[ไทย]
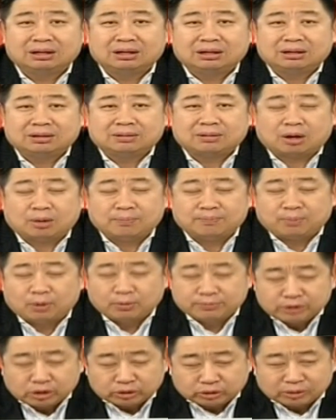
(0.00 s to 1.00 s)
ผมผม
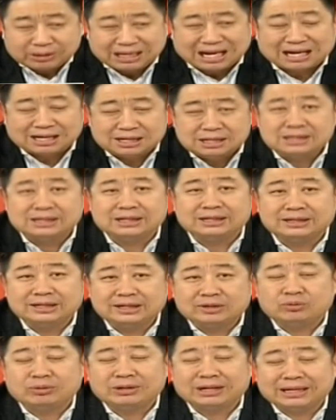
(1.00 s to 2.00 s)
ยกตัวอย่างเรื่องหนึ่งที่
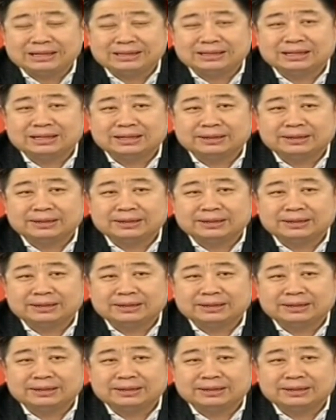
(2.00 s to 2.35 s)
คุยกันเยอะ